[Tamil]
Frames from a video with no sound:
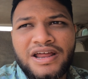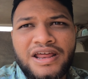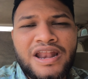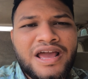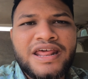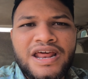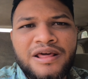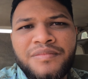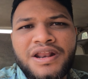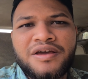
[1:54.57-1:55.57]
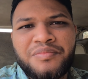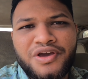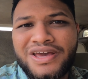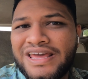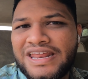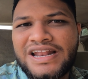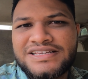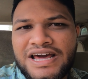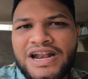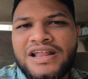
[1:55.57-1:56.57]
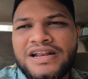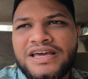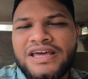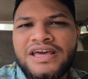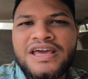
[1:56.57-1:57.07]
எல்லா ஏரியாலையுமே இருக்குது இப்போ என் ஏரியாவில் ஜஹராவில் இருக்குது